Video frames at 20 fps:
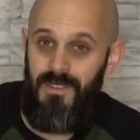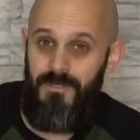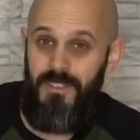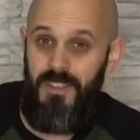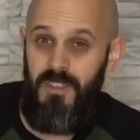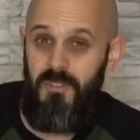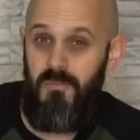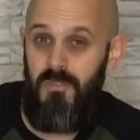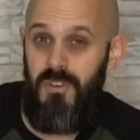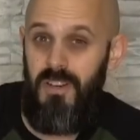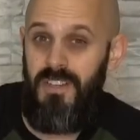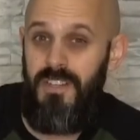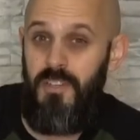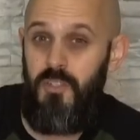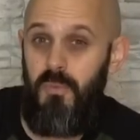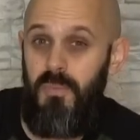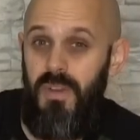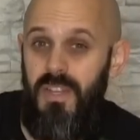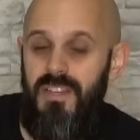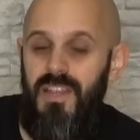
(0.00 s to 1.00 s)
Figur, die
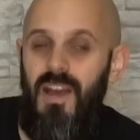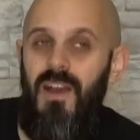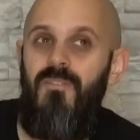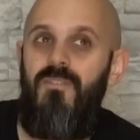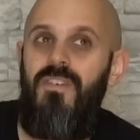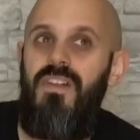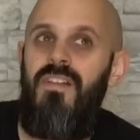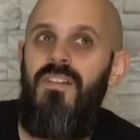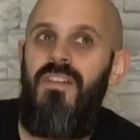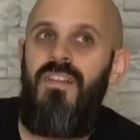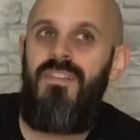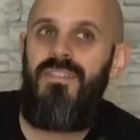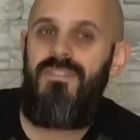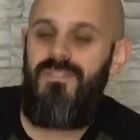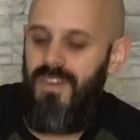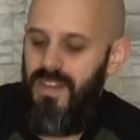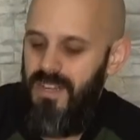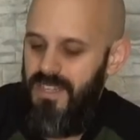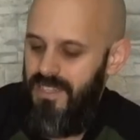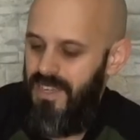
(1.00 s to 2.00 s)
ich unbedingt haben will,
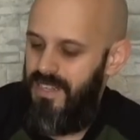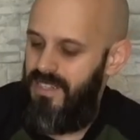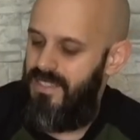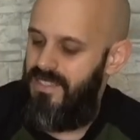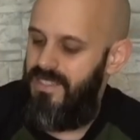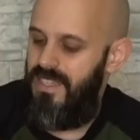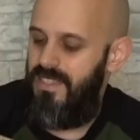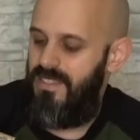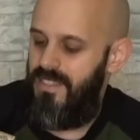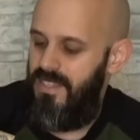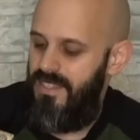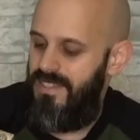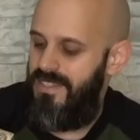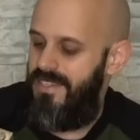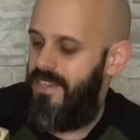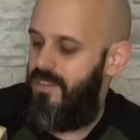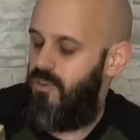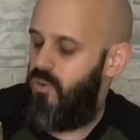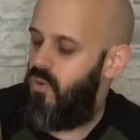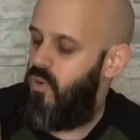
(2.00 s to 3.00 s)
weil die halt sehr, sehr
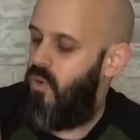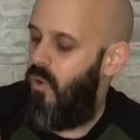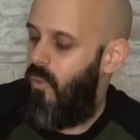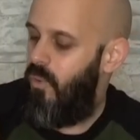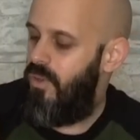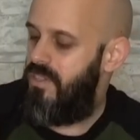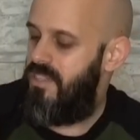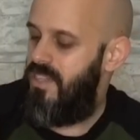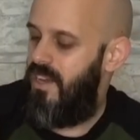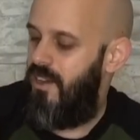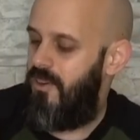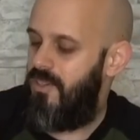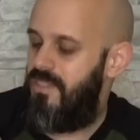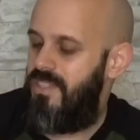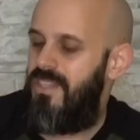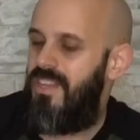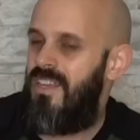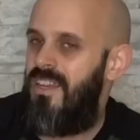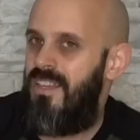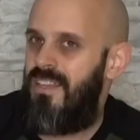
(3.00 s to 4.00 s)
dick und groß hier
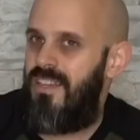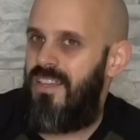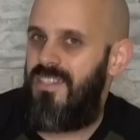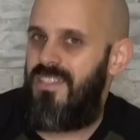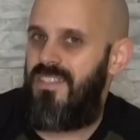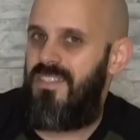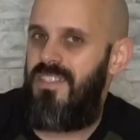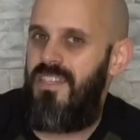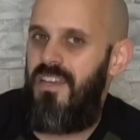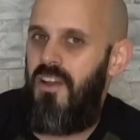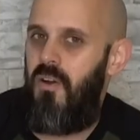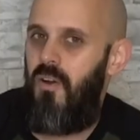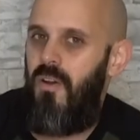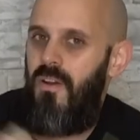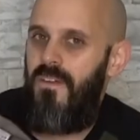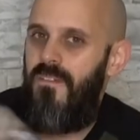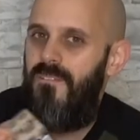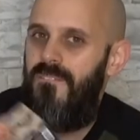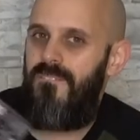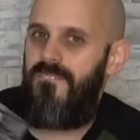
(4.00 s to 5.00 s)
aussieht, dass die auch,
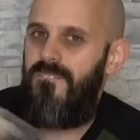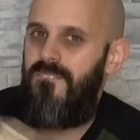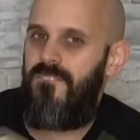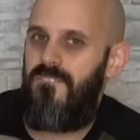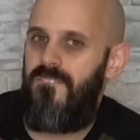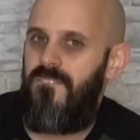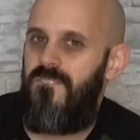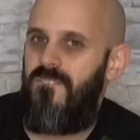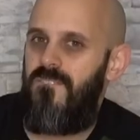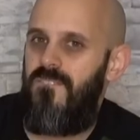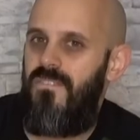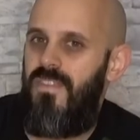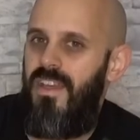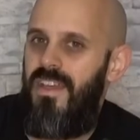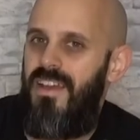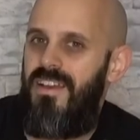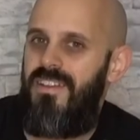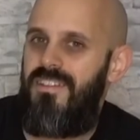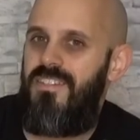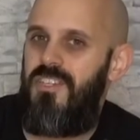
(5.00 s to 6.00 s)

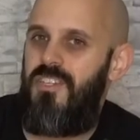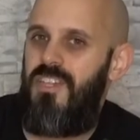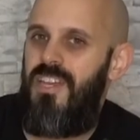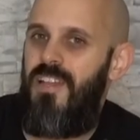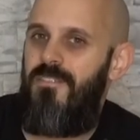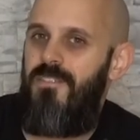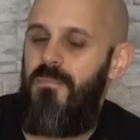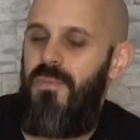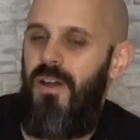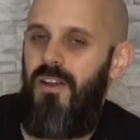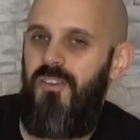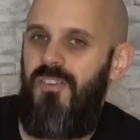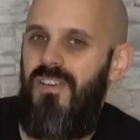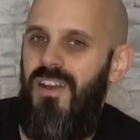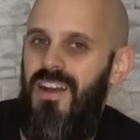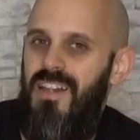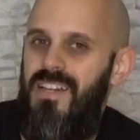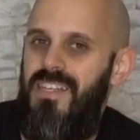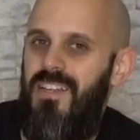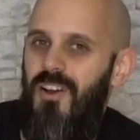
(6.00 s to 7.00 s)
naja, sich in der Verpackung
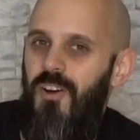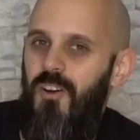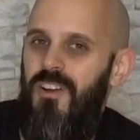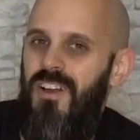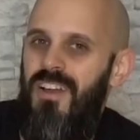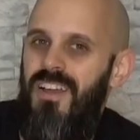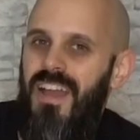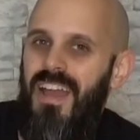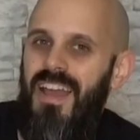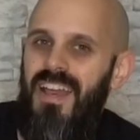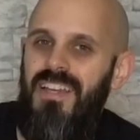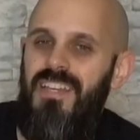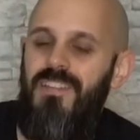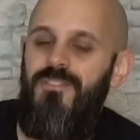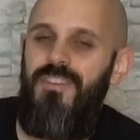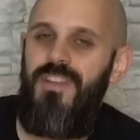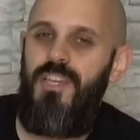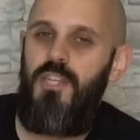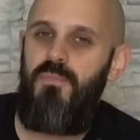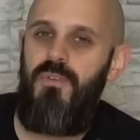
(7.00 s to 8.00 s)
halt auch
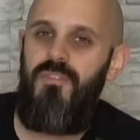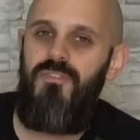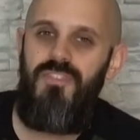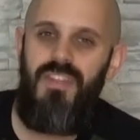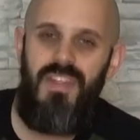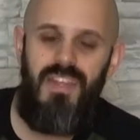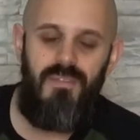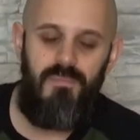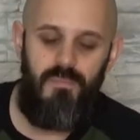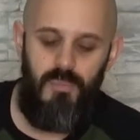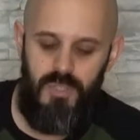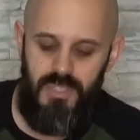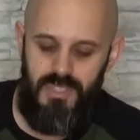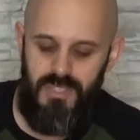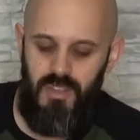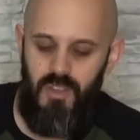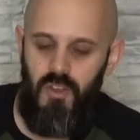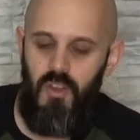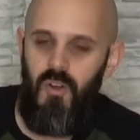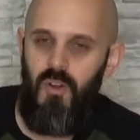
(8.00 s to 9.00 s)
relativ wenig bewegen
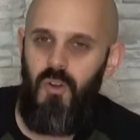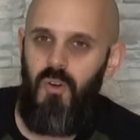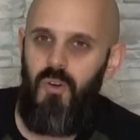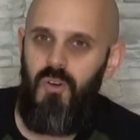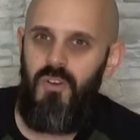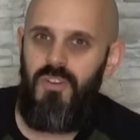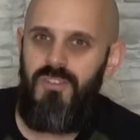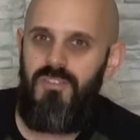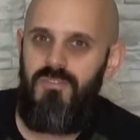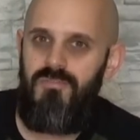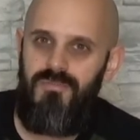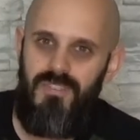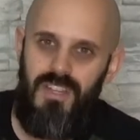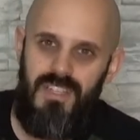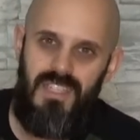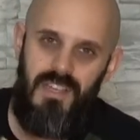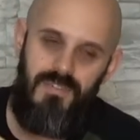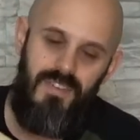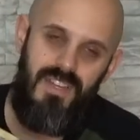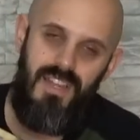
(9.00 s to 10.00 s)
müsste. Und
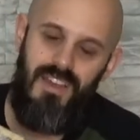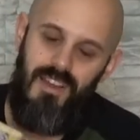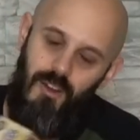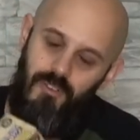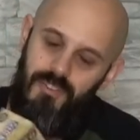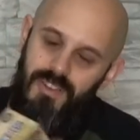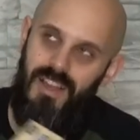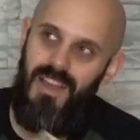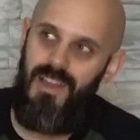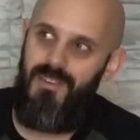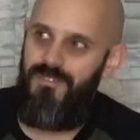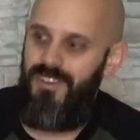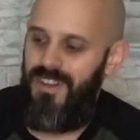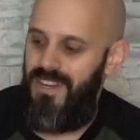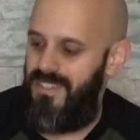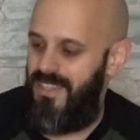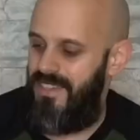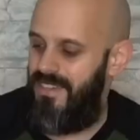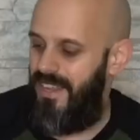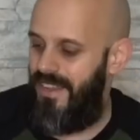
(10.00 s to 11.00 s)
das hier wird er auf gar keinen
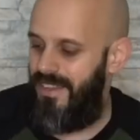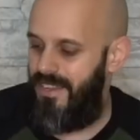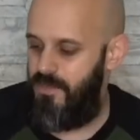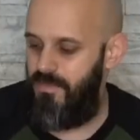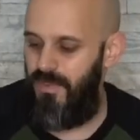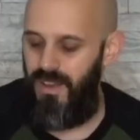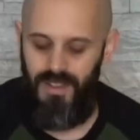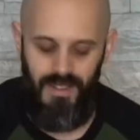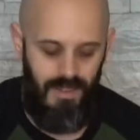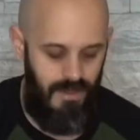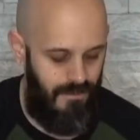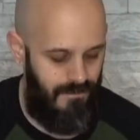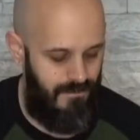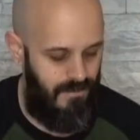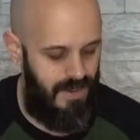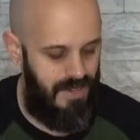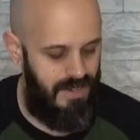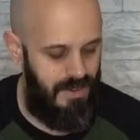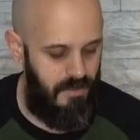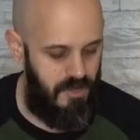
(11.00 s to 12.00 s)
Fall sein, denke ich mal,
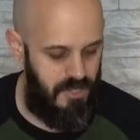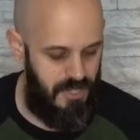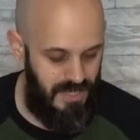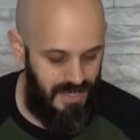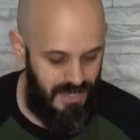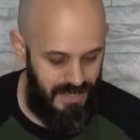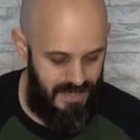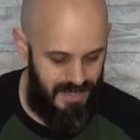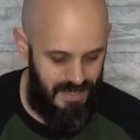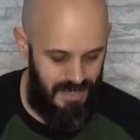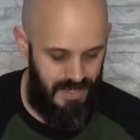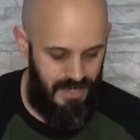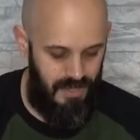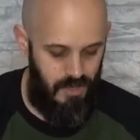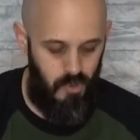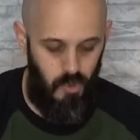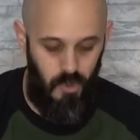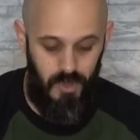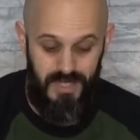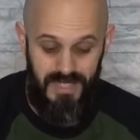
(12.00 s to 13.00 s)
weil nämlich hier ist
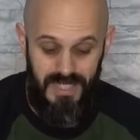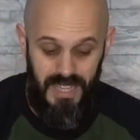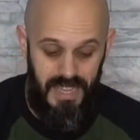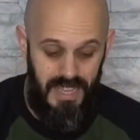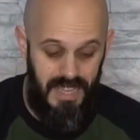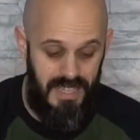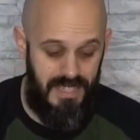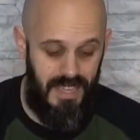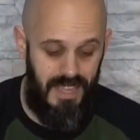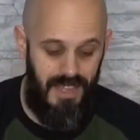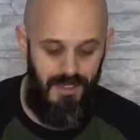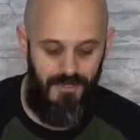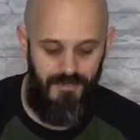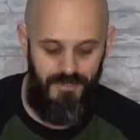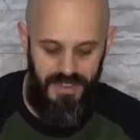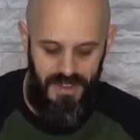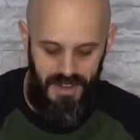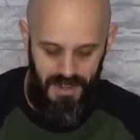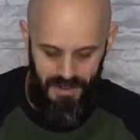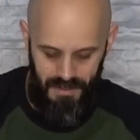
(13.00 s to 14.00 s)
noch sehr, sehr
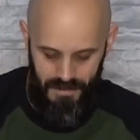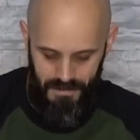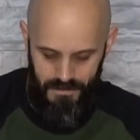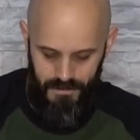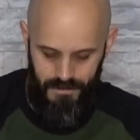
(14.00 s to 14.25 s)
viel,